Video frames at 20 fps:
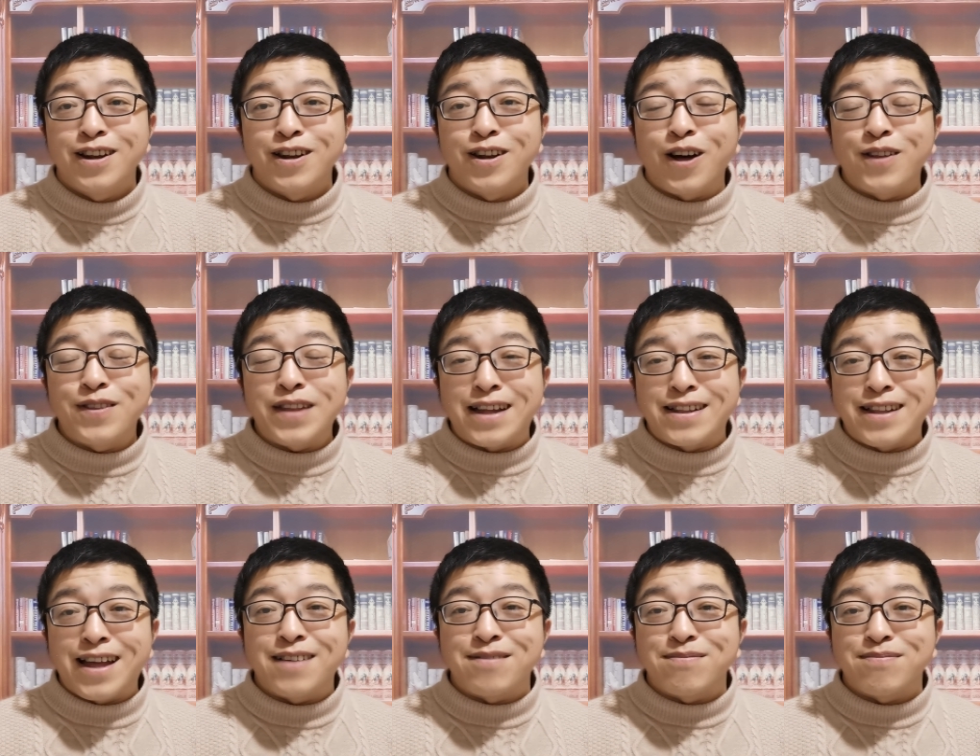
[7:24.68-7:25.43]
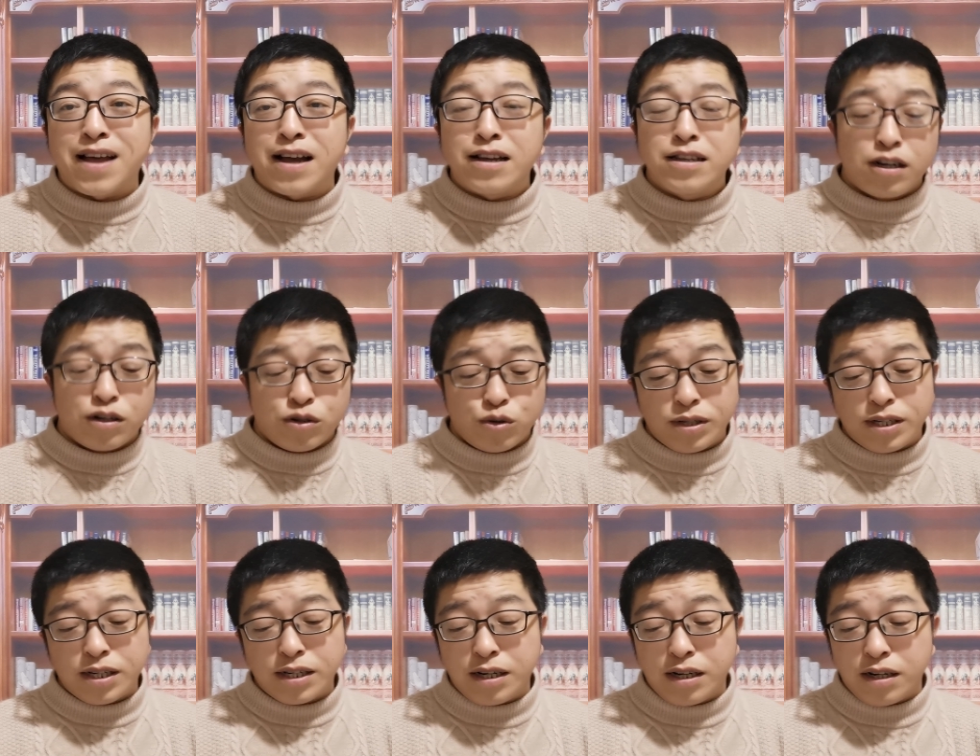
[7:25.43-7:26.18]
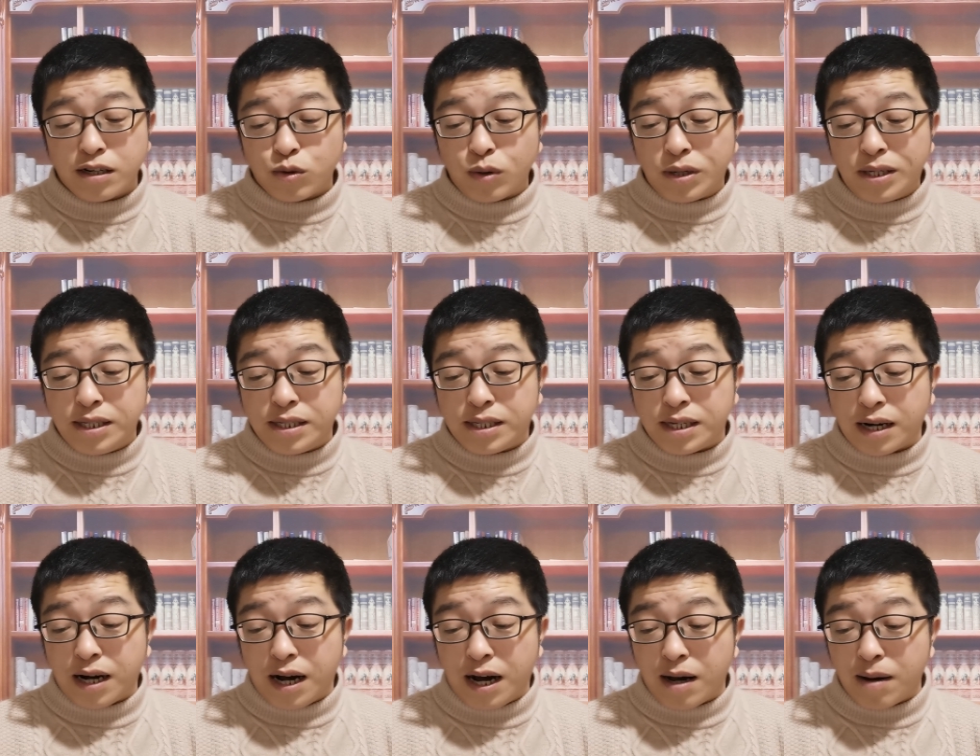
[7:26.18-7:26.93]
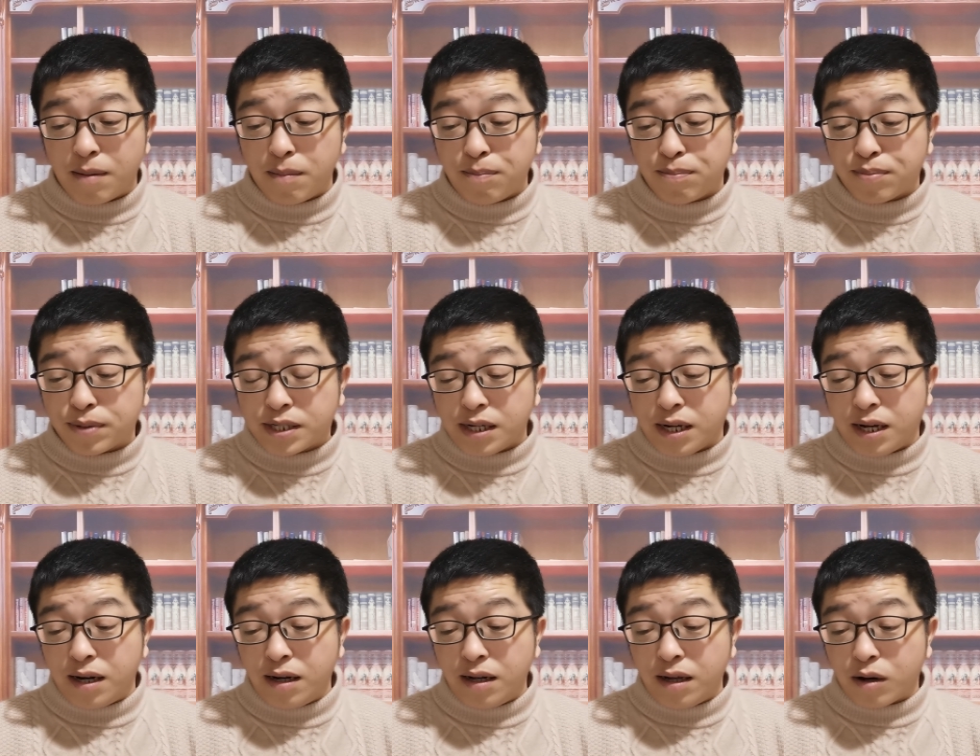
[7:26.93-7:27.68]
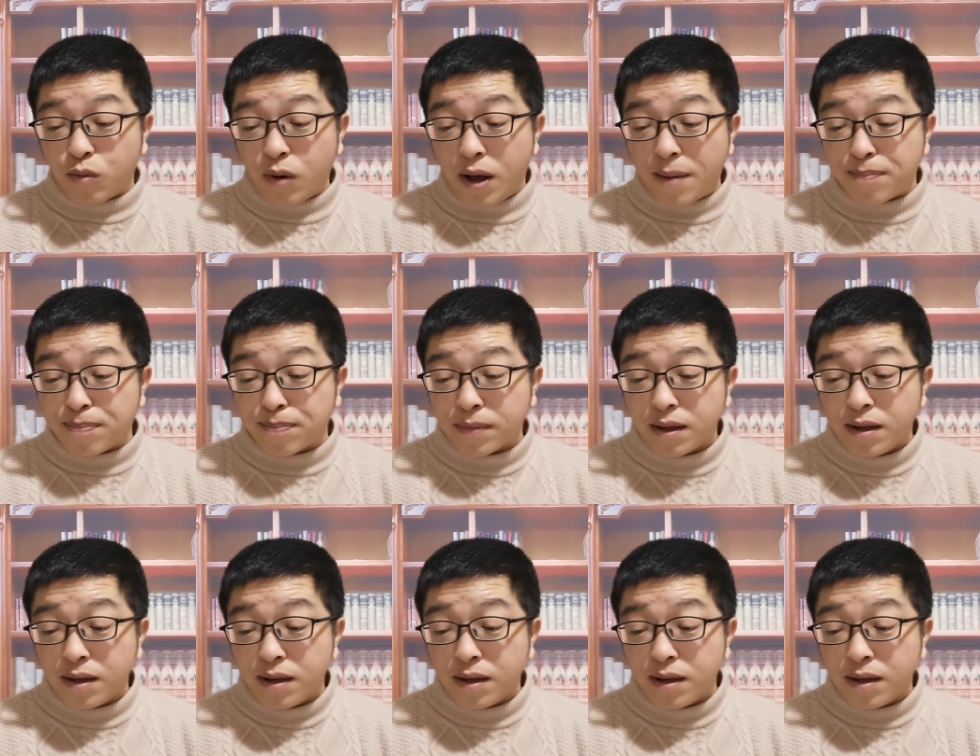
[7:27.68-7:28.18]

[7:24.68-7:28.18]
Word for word: 老奶奶啊也说这个对疫情啊不是很乐观。